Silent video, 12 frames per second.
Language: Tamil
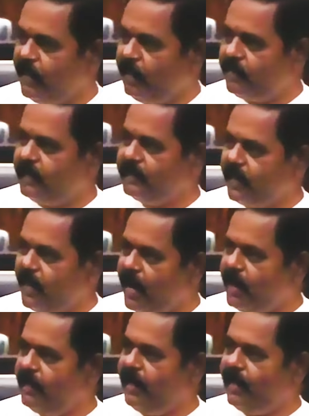அவர்கள்
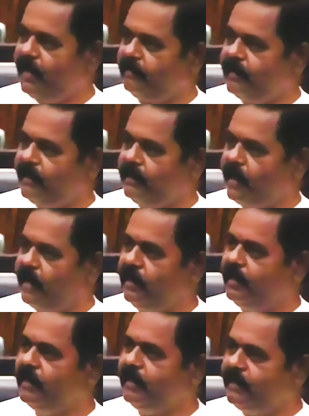தயாரில்லை என்பதைத்தான்
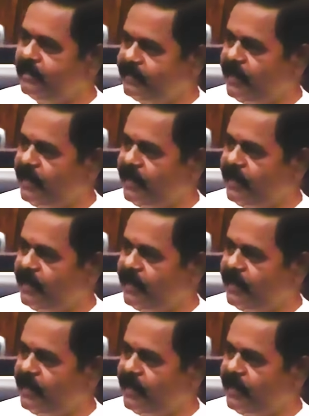இந்த